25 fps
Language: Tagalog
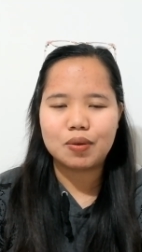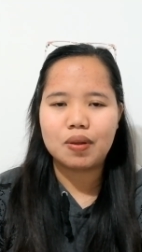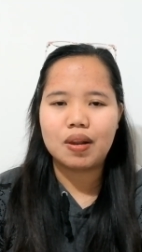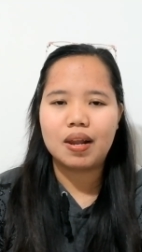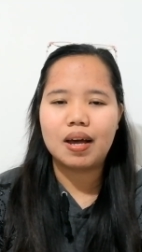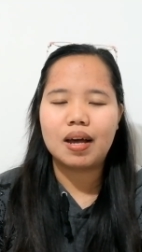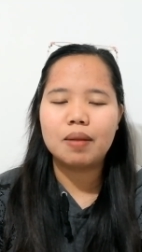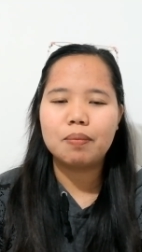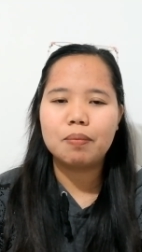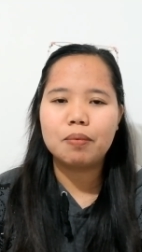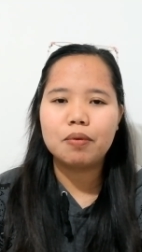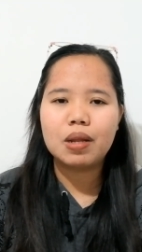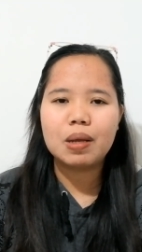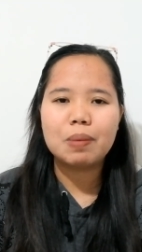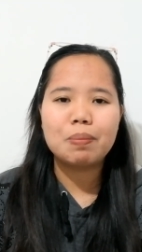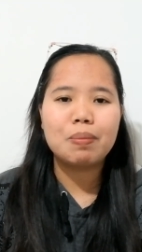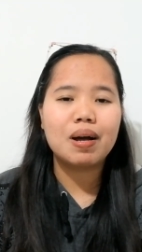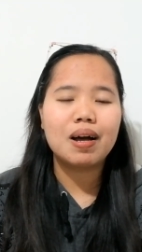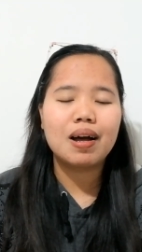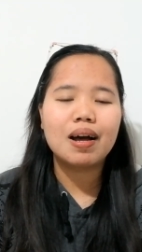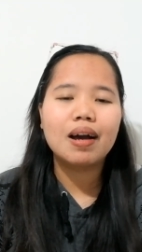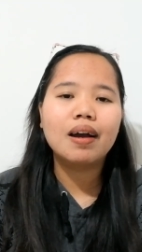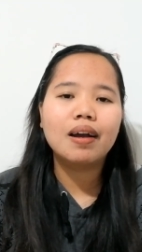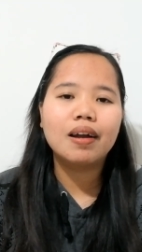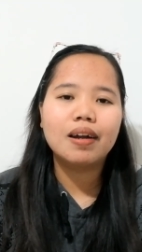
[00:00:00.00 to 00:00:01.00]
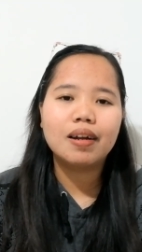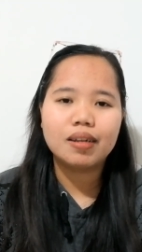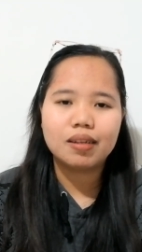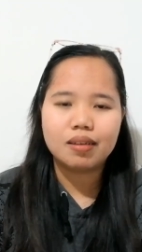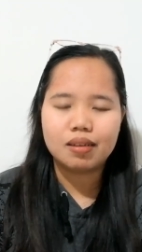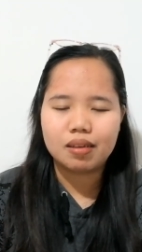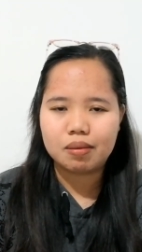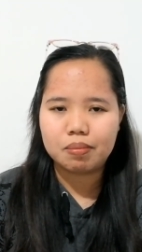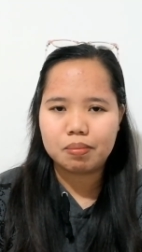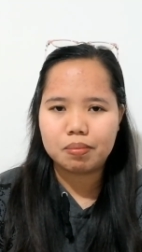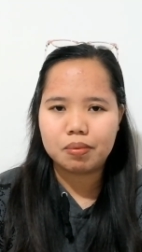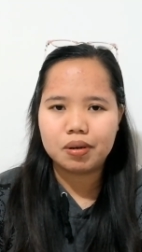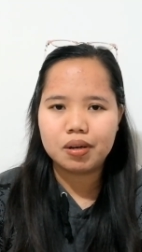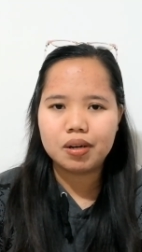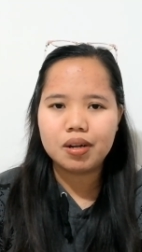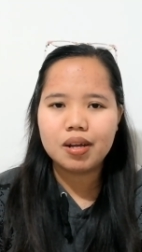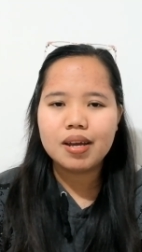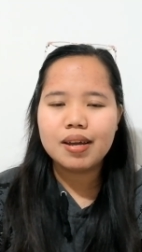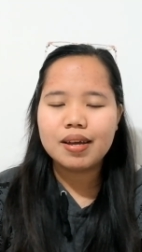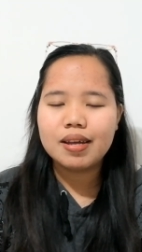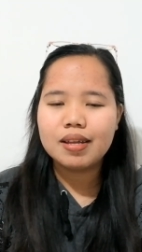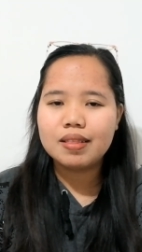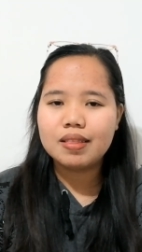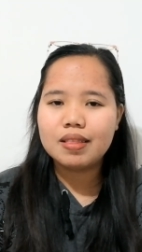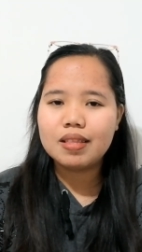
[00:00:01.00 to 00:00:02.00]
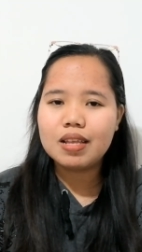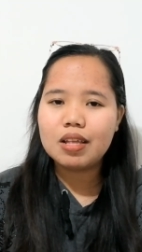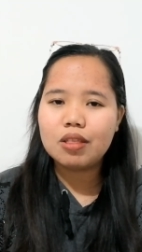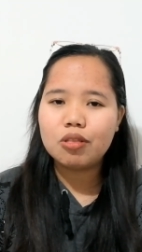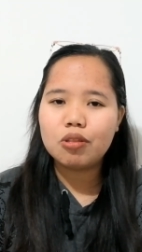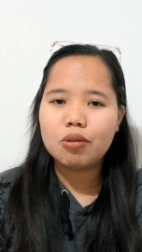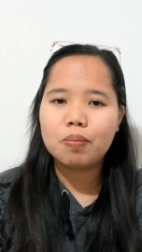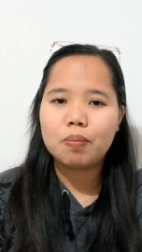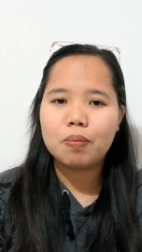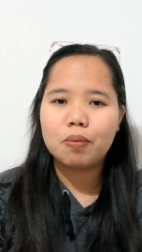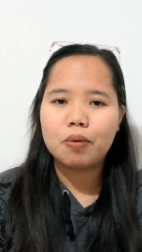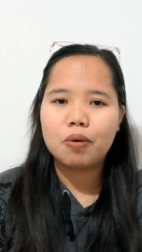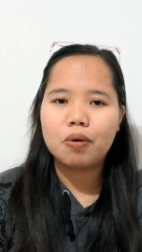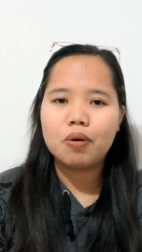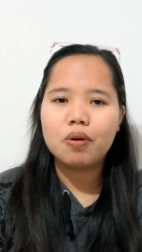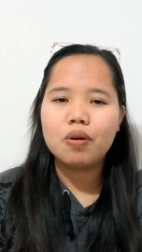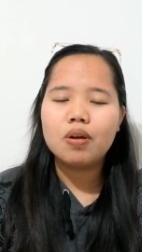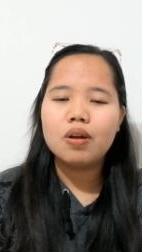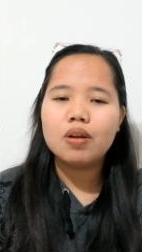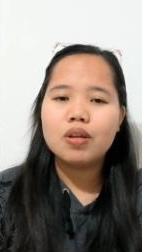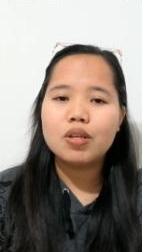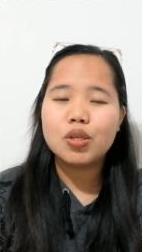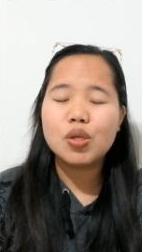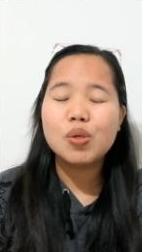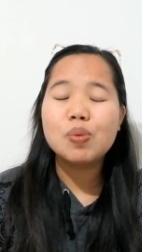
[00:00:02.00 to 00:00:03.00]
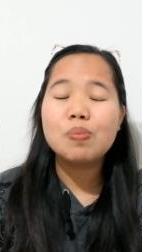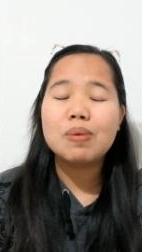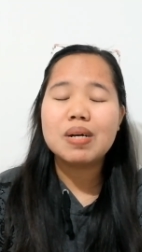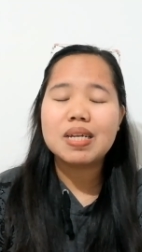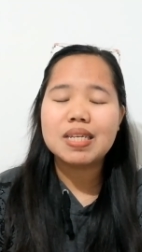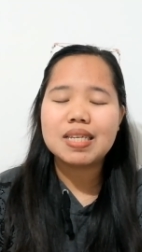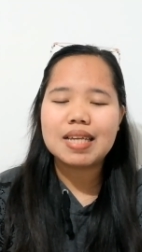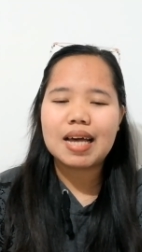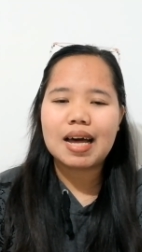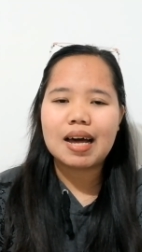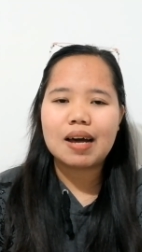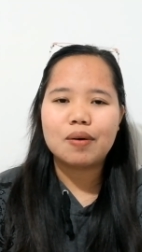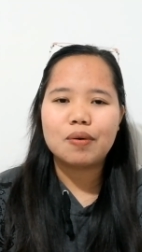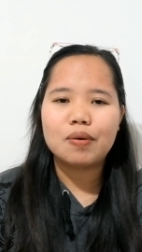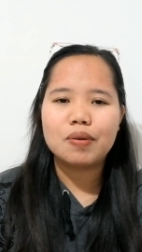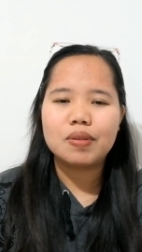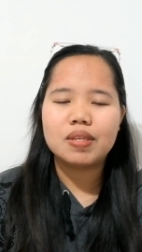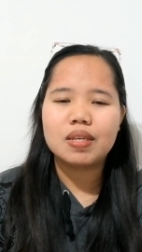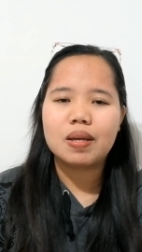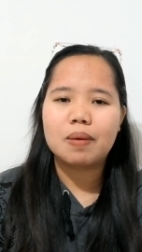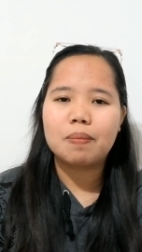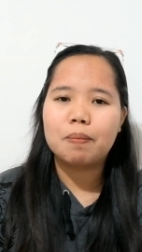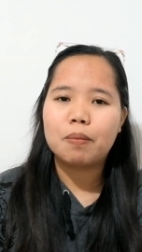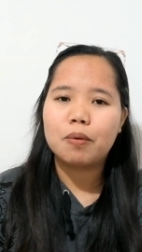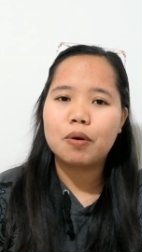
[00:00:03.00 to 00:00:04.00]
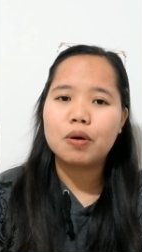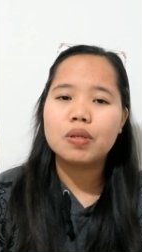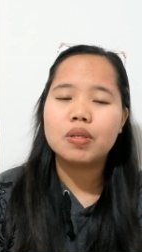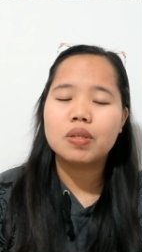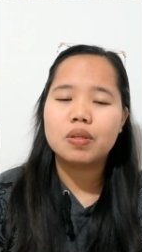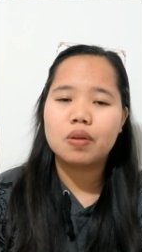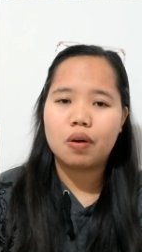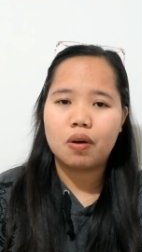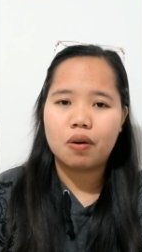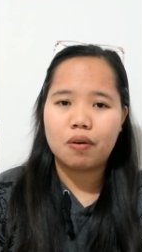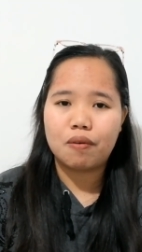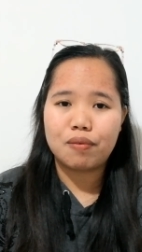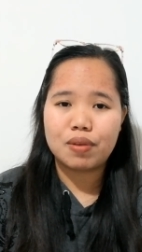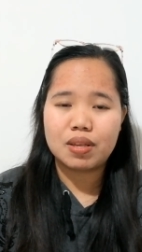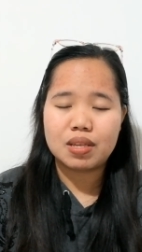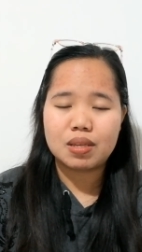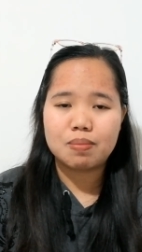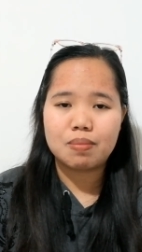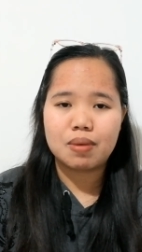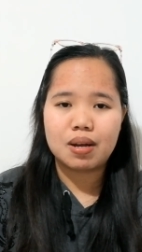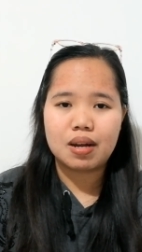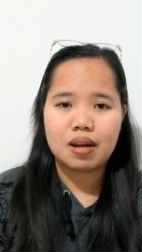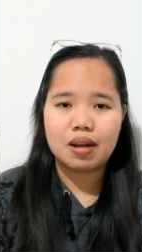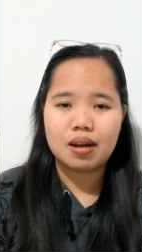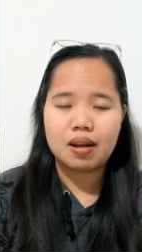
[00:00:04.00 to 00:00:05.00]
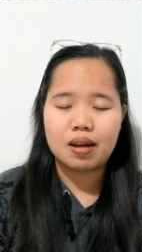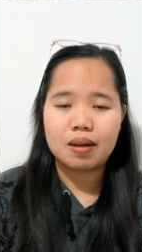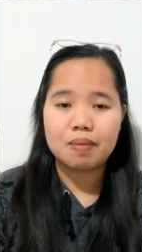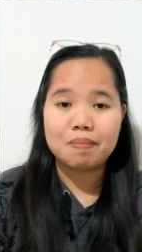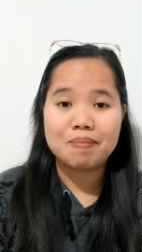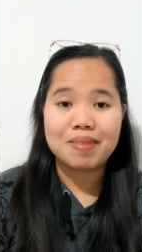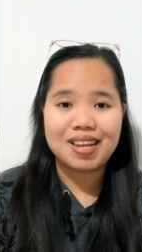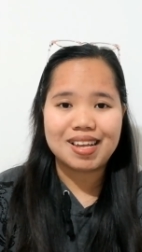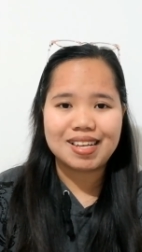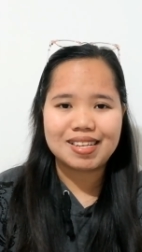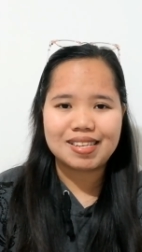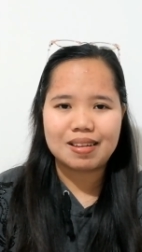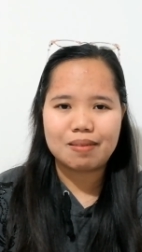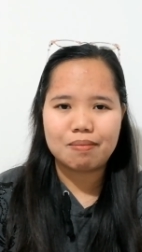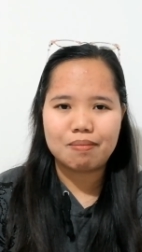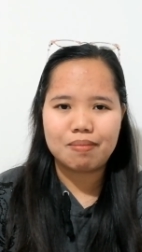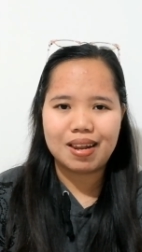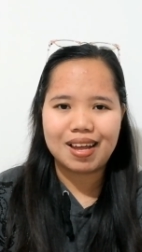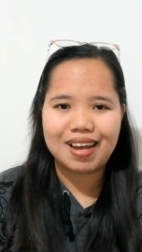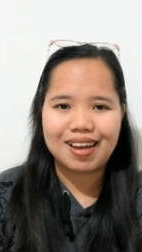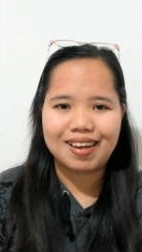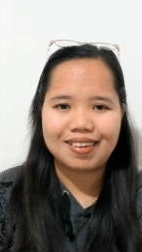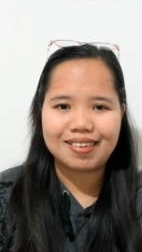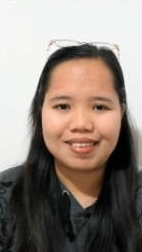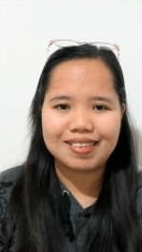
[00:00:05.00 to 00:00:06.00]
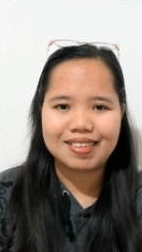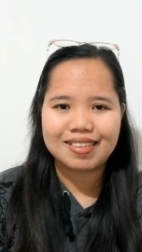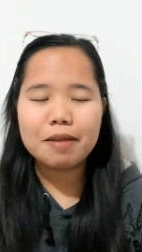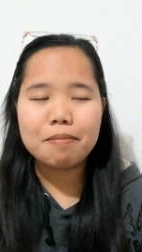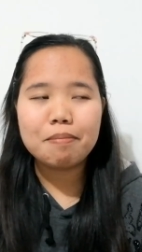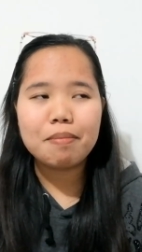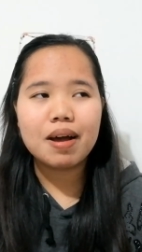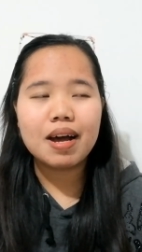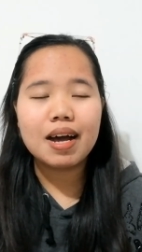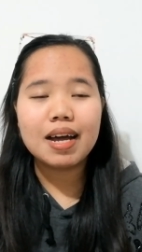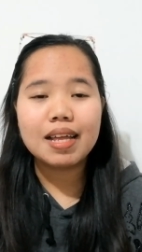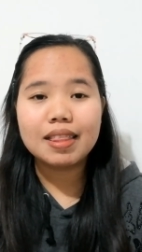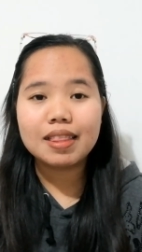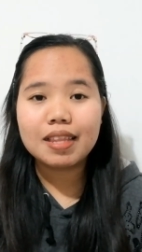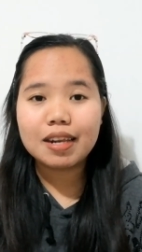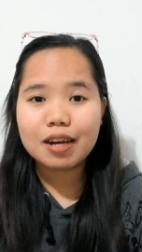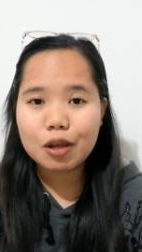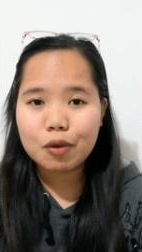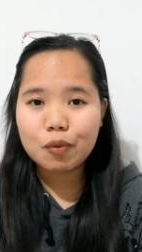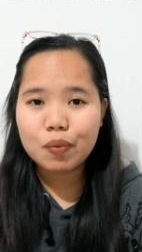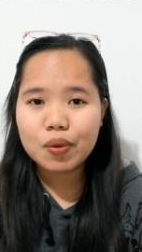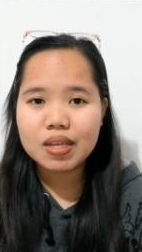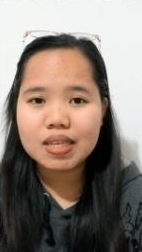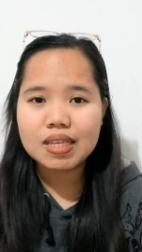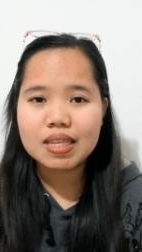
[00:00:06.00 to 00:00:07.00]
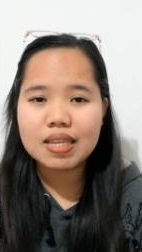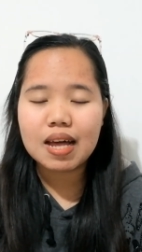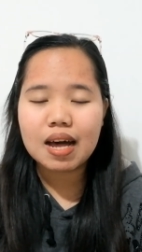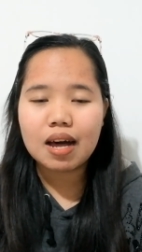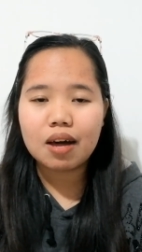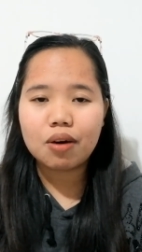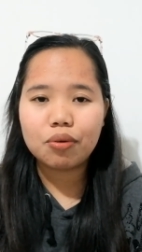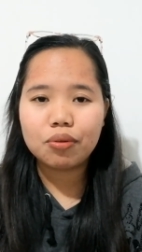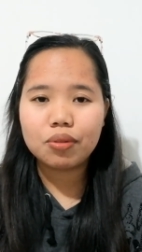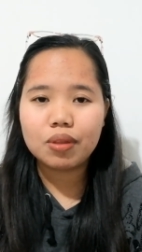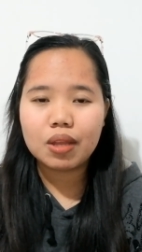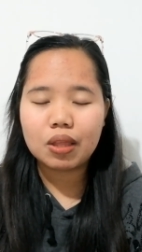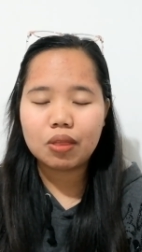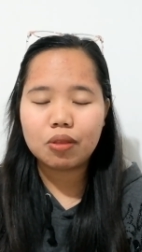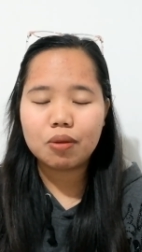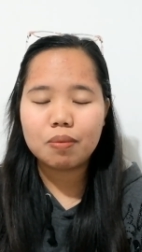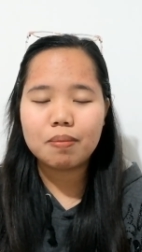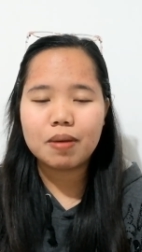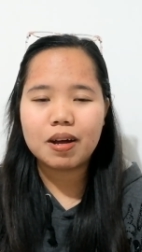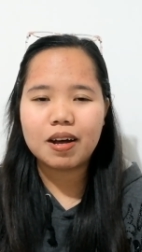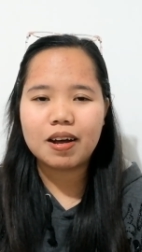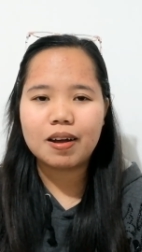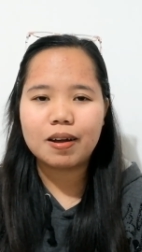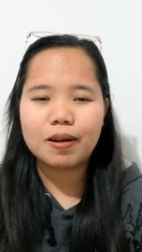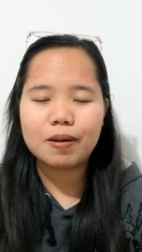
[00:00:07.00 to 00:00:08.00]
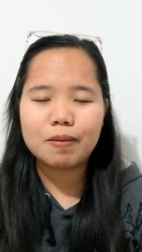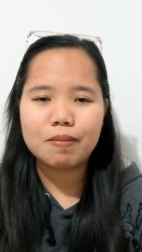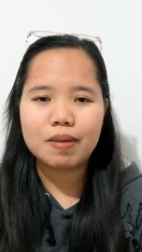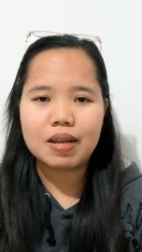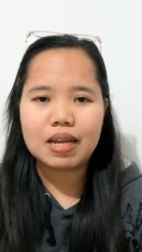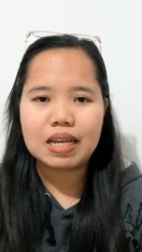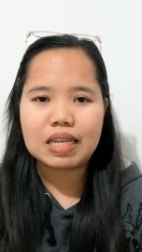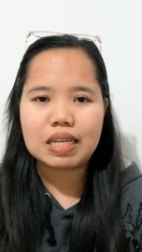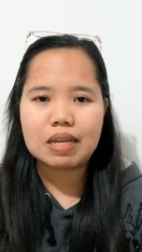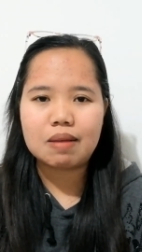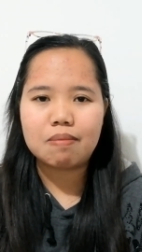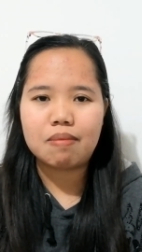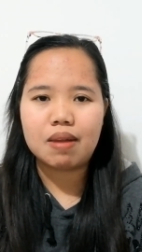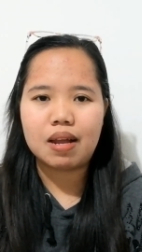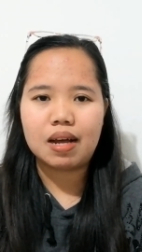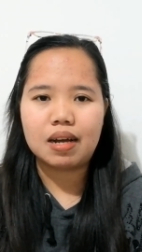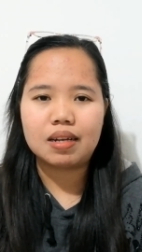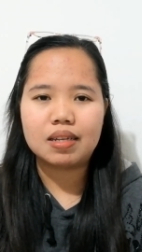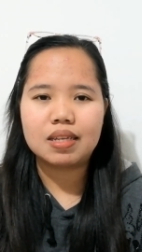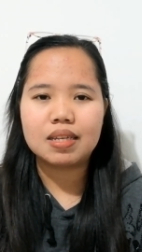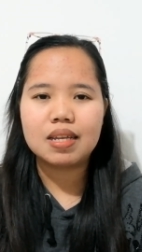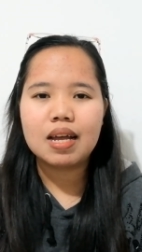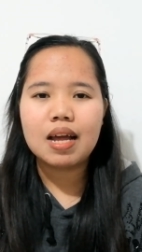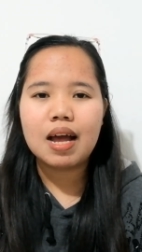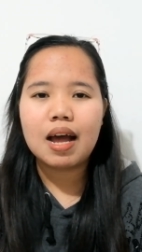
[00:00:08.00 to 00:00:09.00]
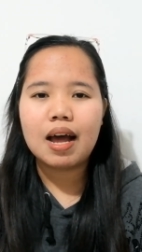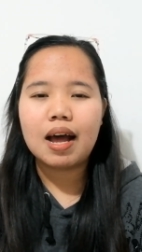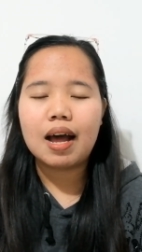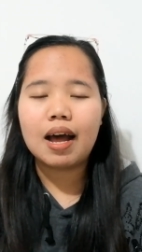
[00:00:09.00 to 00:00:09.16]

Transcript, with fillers: So, lahat po ng mga caregiver, dito po sumasahod sa post office mga kablessed vlogs. Then, mga 3 weeks na ako dito mga kablessed vlogs.